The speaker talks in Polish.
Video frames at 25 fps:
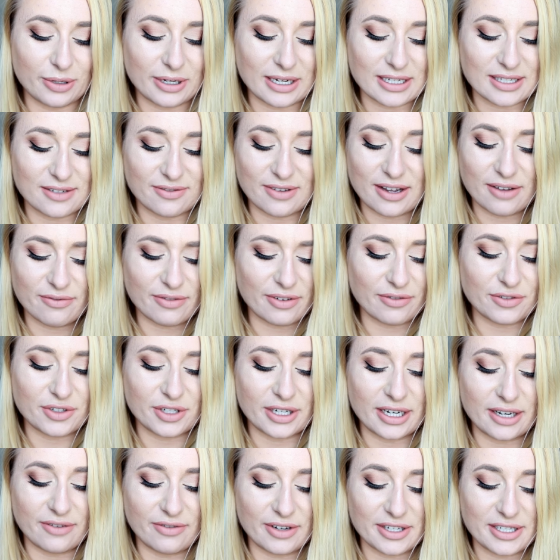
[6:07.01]
Pokazywałam Wam
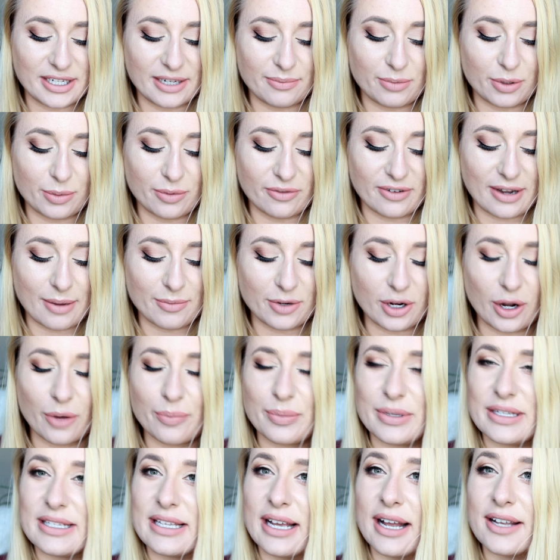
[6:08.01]
wczoraj i właśnie próbowałam go
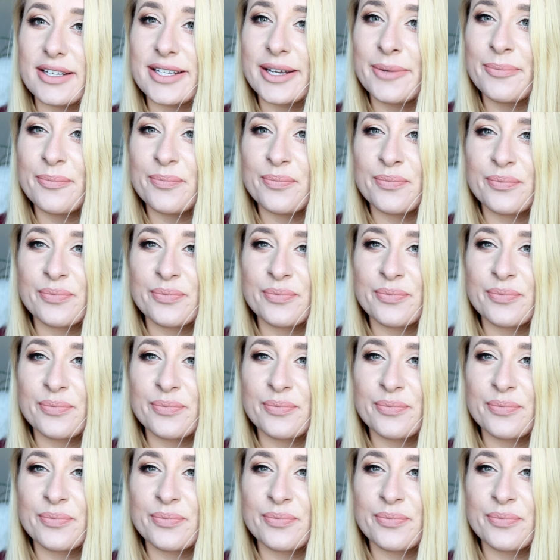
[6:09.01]
opisać.